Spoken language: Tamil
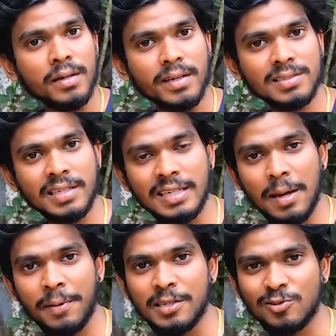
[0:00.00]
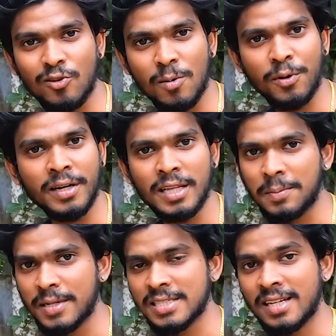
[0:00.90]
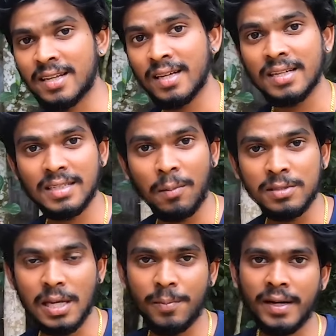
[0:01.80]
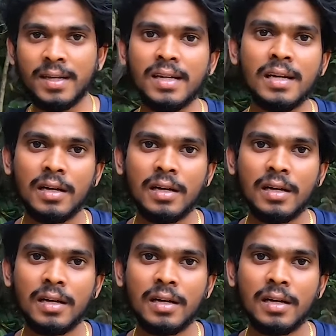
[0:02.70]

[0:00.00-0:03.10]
நீங்கள் சிங்கிளாக போய்ட்டு ஸ்லோவாக போனீங்கன்னா அந்த பிரச்சனை இருக்குது அதனால் டபுள்ஸாக போயிட்டு